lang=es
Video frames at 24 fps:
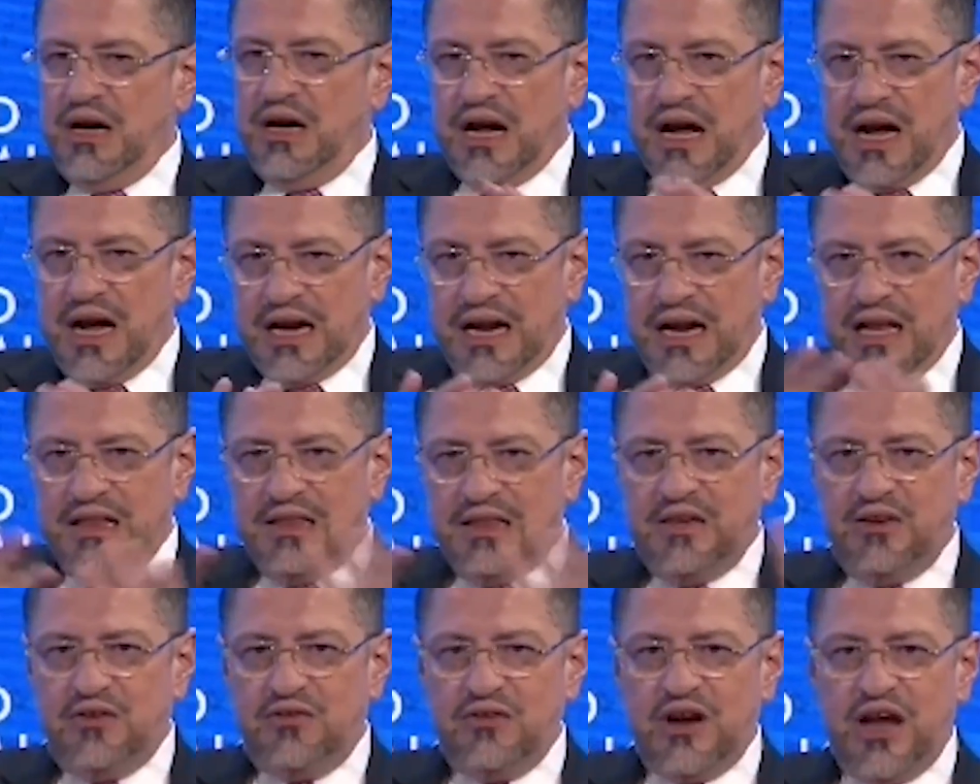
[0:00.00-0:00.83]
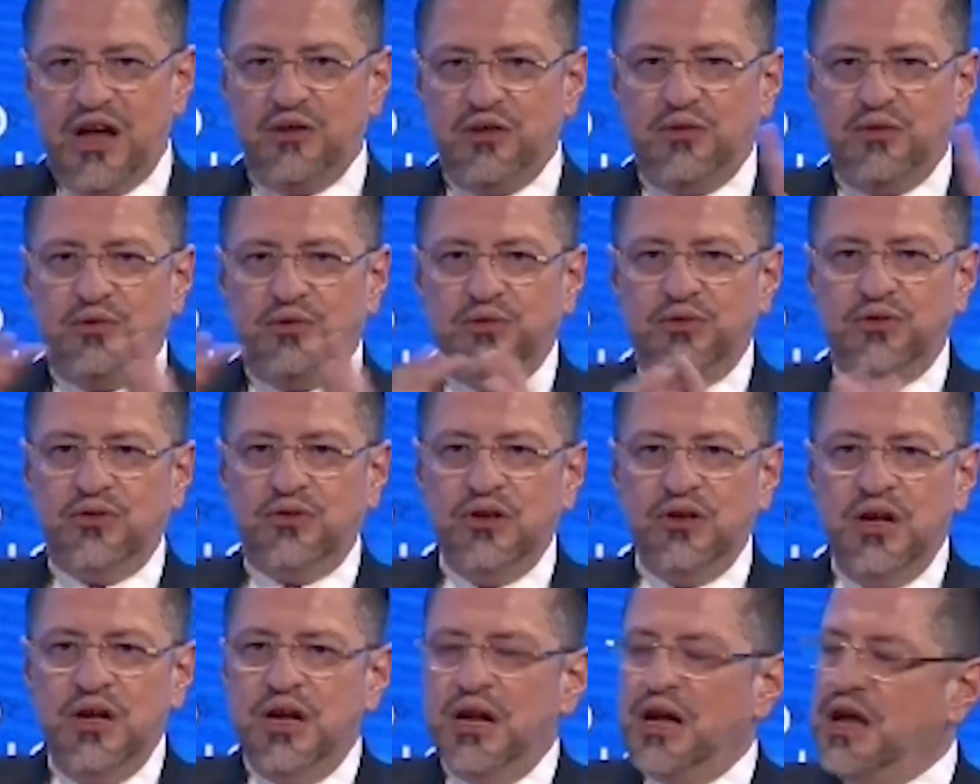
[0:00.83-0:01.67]
a grandes
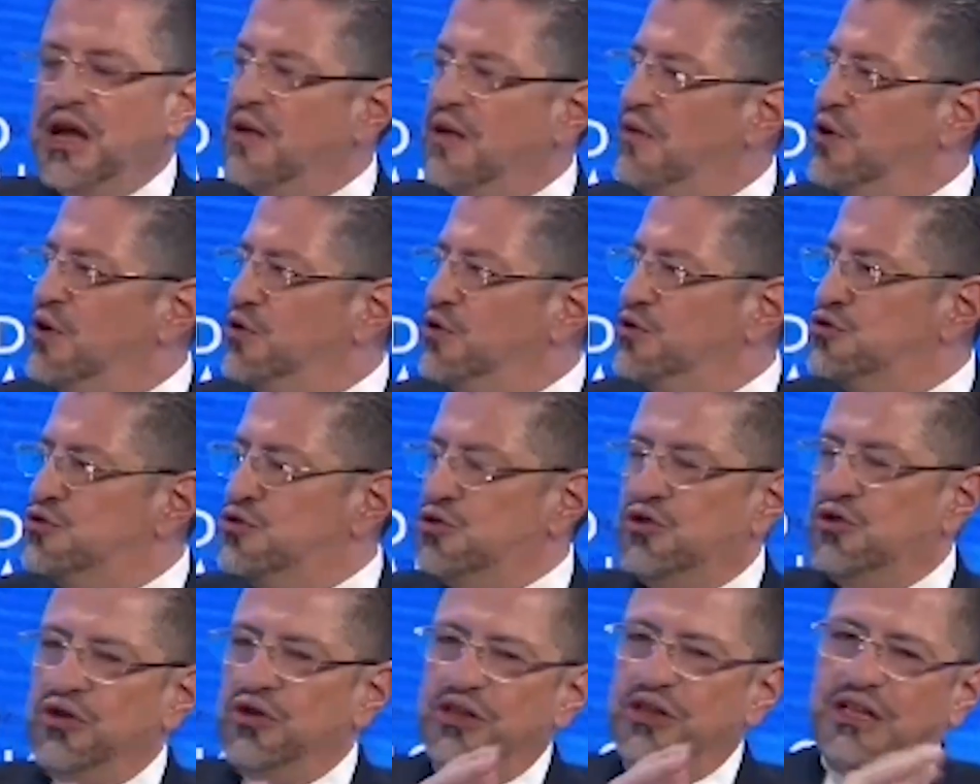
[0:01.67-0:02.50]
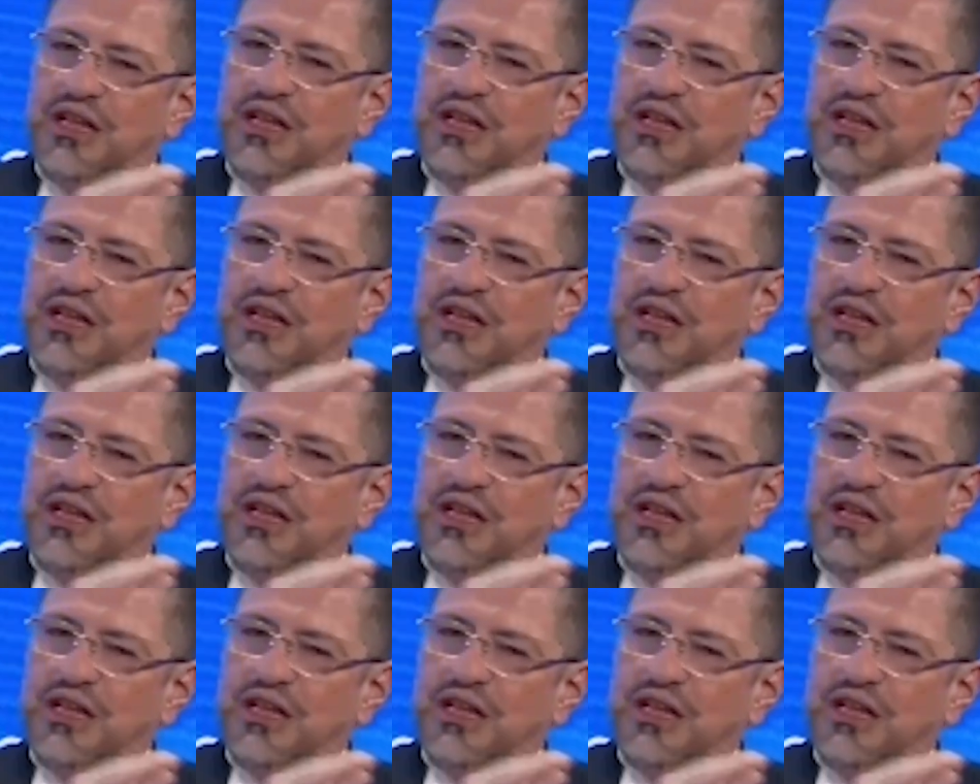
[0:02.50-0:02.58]
rasgos que veo yo